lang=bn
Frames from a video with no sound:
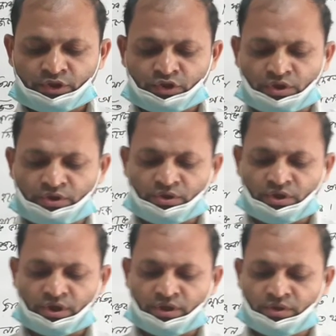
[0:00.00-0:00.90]

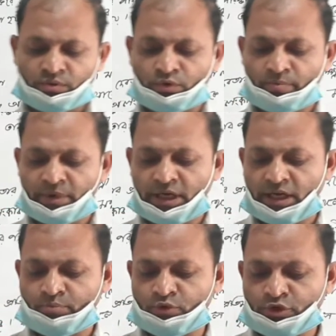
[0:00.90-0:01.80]
চন্দন দুর্বা
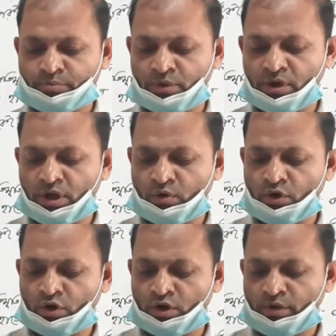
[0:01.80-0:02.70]
পুষ্প
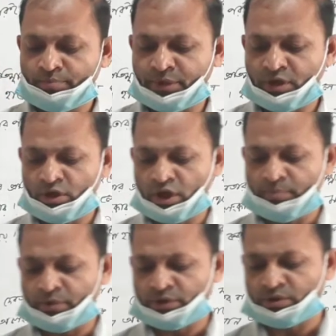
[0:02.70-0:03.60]
ও
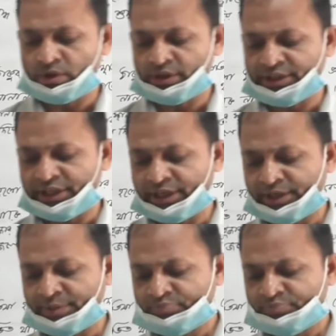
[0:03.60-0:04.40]
বিল্লপত্র দিয়ে